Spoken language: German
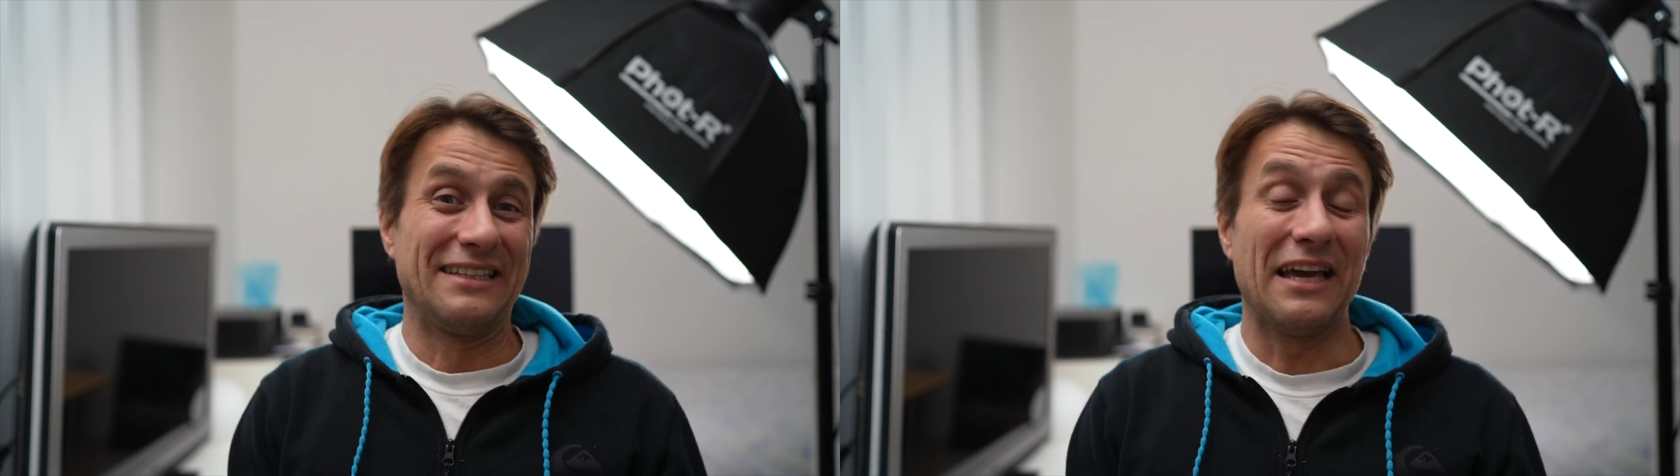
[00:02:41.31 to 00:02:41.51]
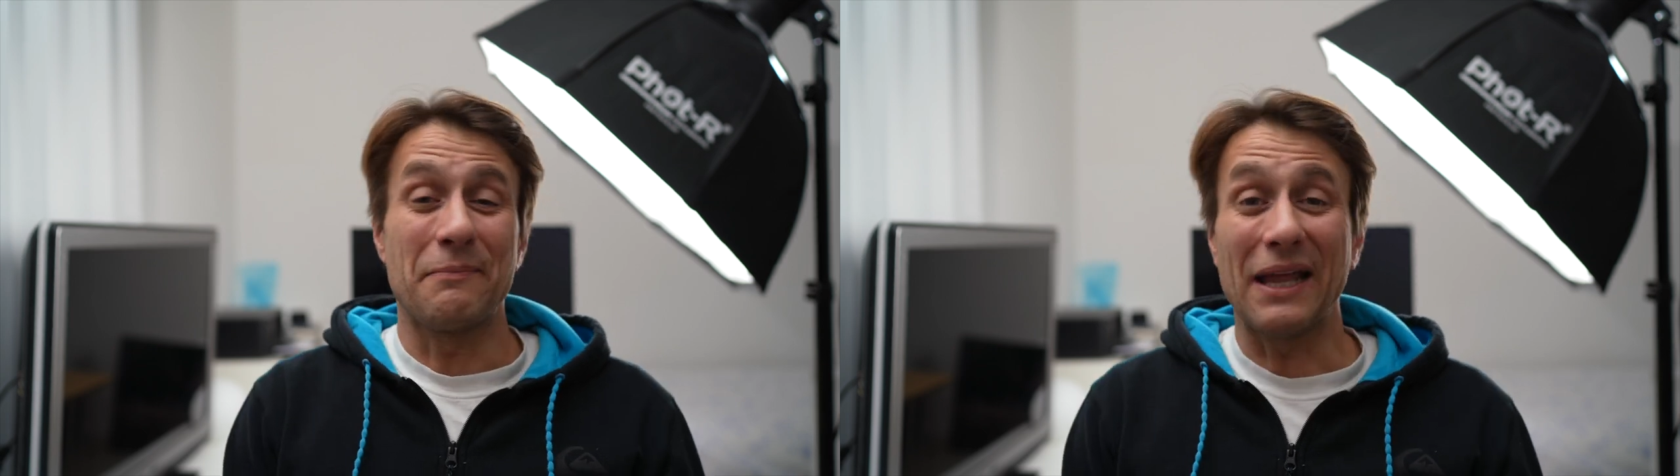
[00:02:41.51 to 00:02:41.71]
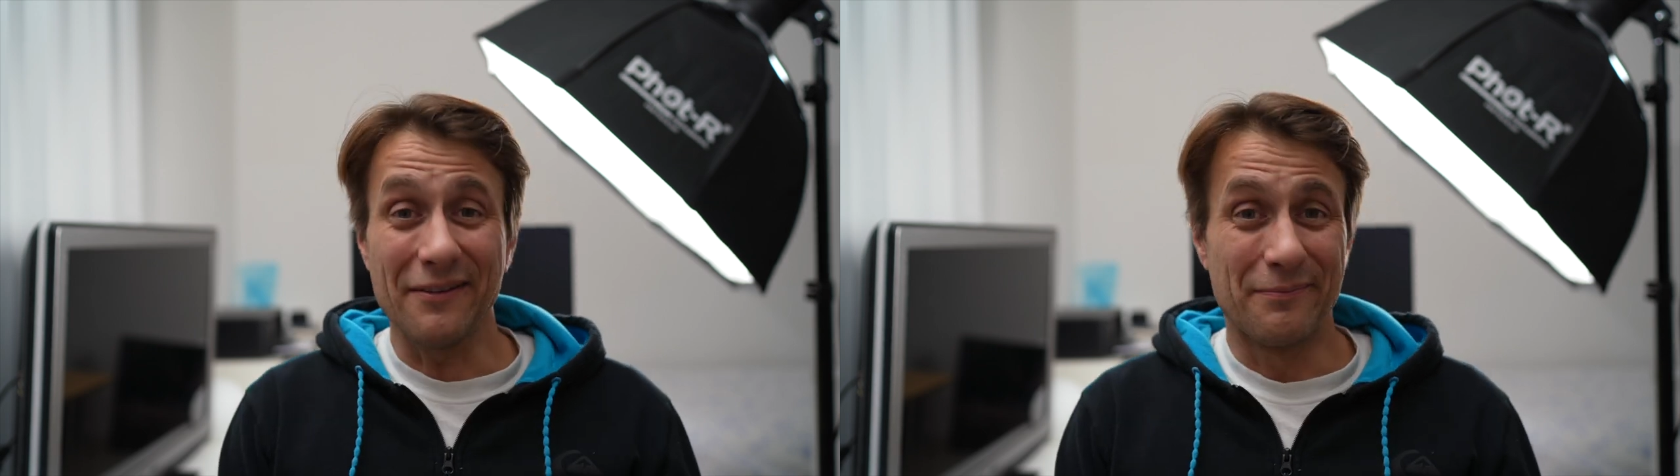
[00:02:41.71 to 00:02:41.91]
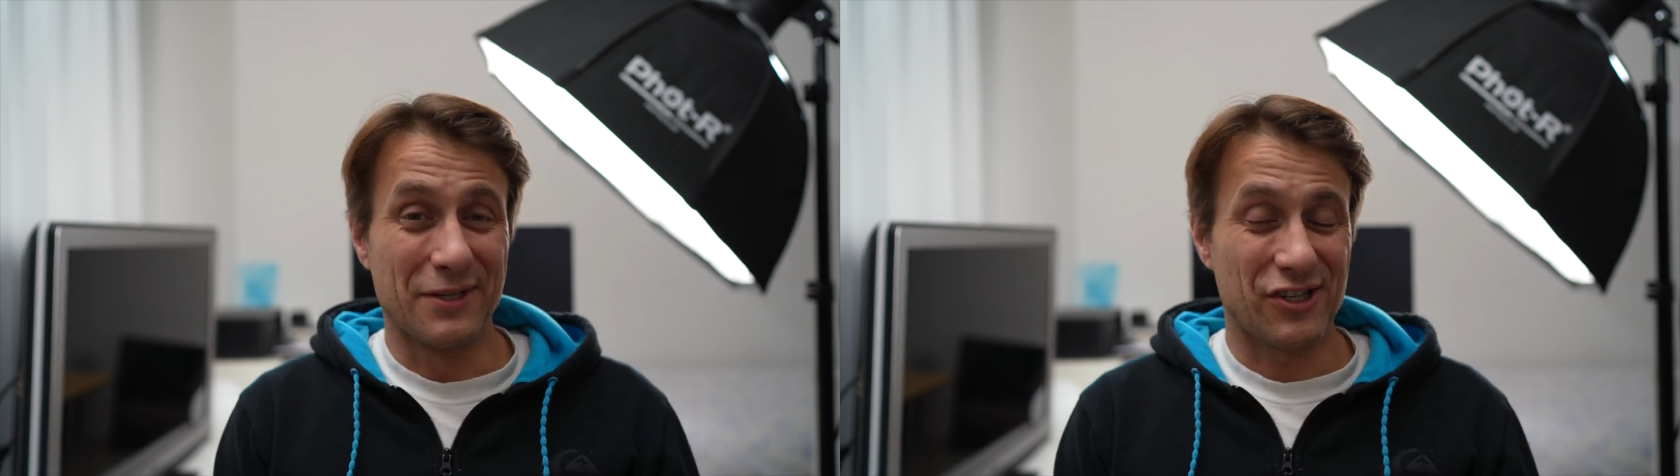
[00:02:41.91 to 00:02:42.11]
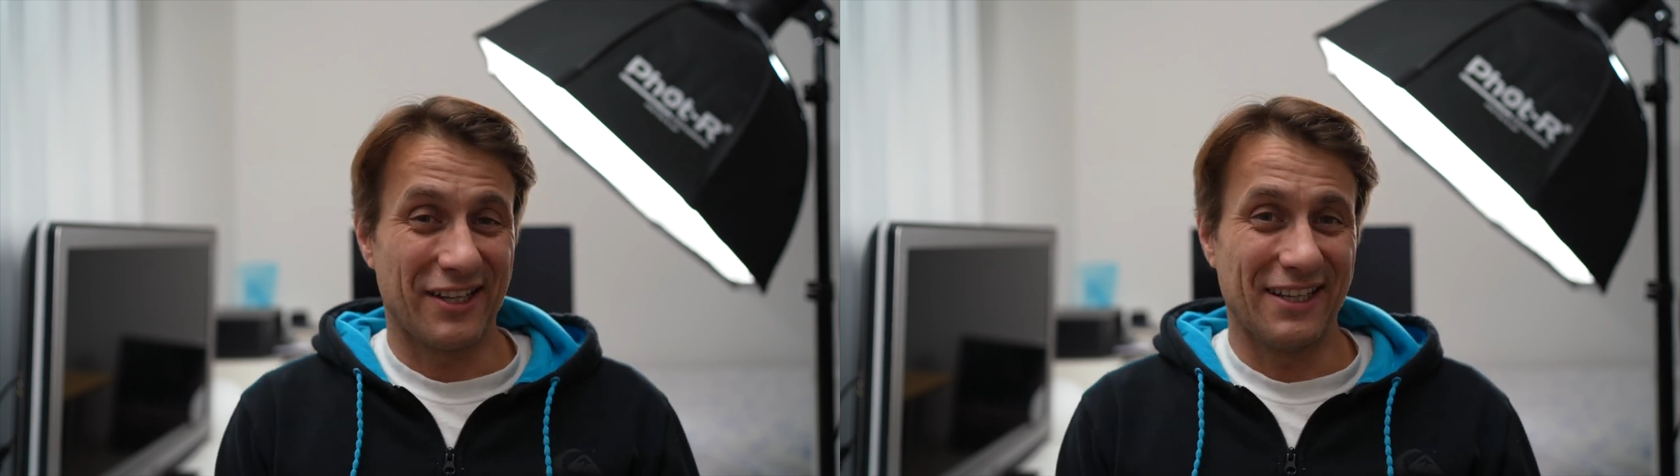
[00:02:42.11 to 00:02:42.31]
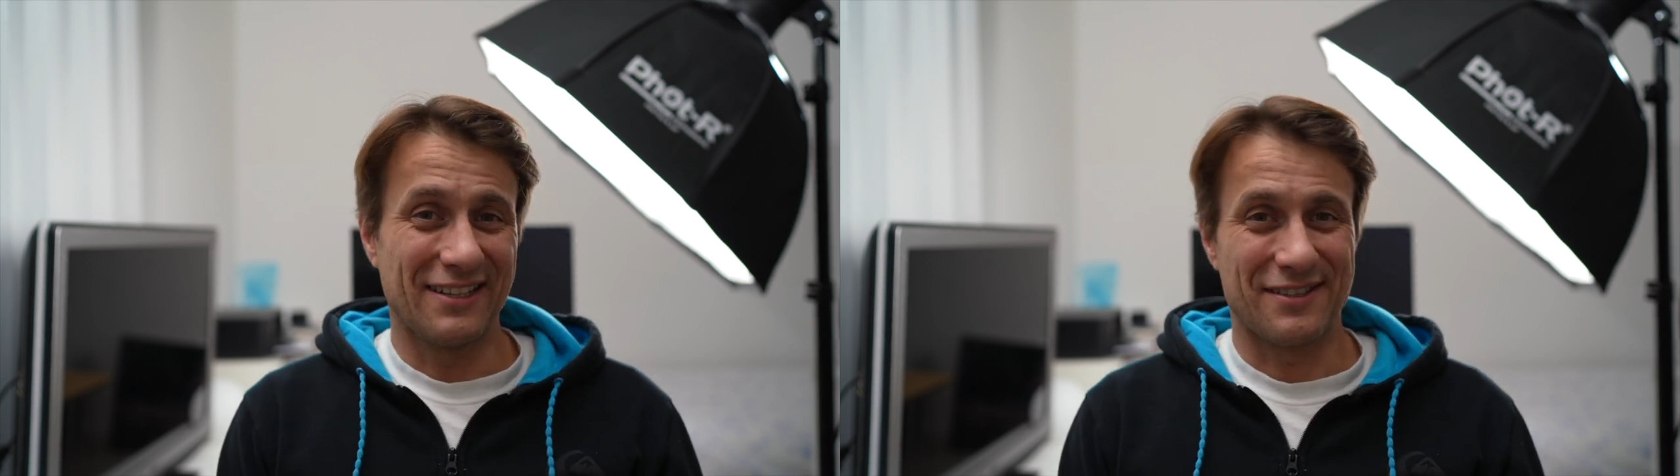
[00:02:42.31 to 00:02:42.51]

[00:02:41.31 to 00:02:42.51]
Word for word: Diamanten bestellt.